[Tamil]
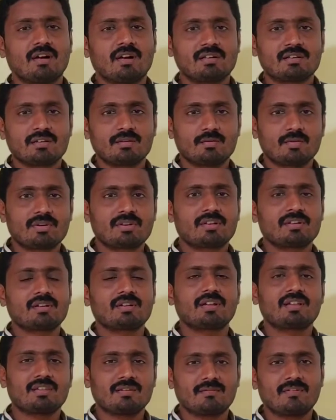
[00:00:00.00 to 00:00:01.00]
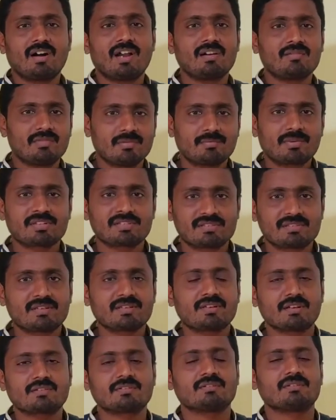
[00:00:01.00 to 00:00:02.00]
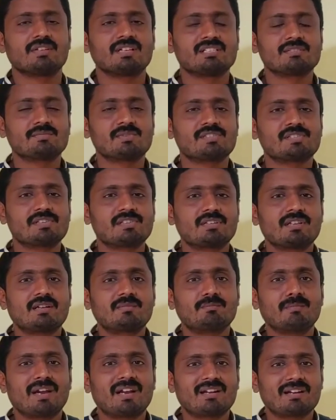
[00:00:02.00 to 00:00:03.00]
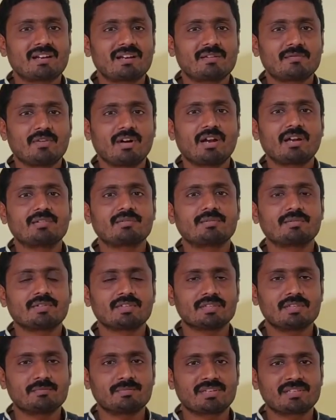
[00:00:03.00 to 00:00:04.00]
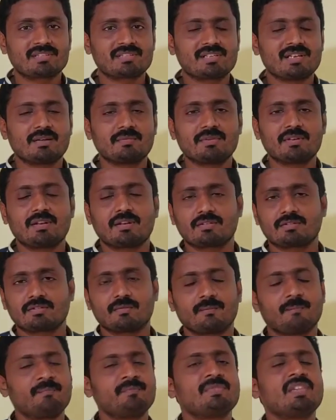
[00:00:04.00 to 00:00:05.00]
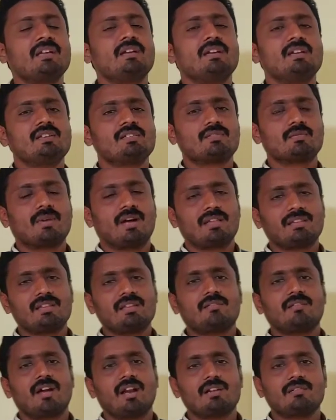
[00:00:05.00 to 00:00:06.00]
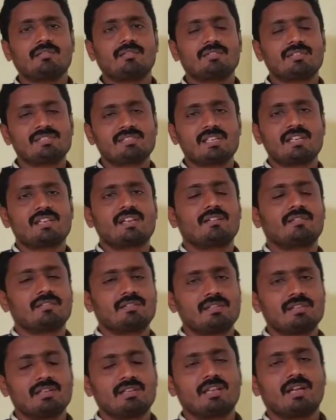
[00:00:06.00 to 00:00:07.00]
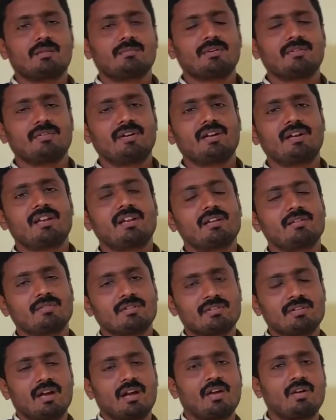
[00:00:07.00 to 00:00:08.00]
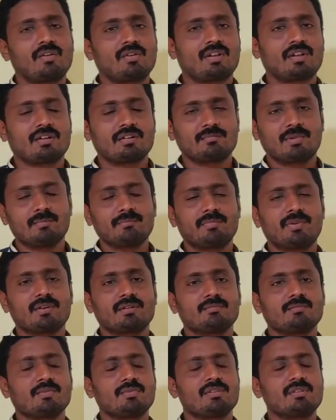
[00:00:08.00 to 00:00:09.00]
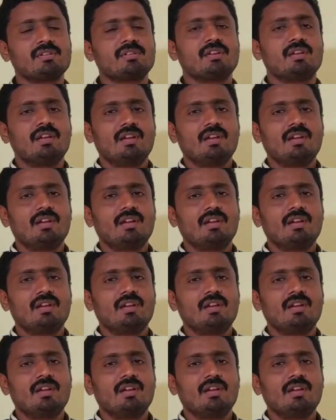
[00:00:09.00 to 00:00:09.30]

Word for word: ஹார்ட்டில் வாட்டர் இருக்குன்னா அந்த வால்வு பிரச்சனைன்னு அர்த்தம் எஸ்பெஷலி தட் மைட்ரல் வால்வு வந்து பிரச்சனை அப்படின்னு அர்த்தம் ஸோ அந்த வால்வு வந்து சரியாக வந்து இல்லாமல் வென்ட்ரிகில் வந்து அயோர்டாக்கு பம்ப் பண்ணும்போது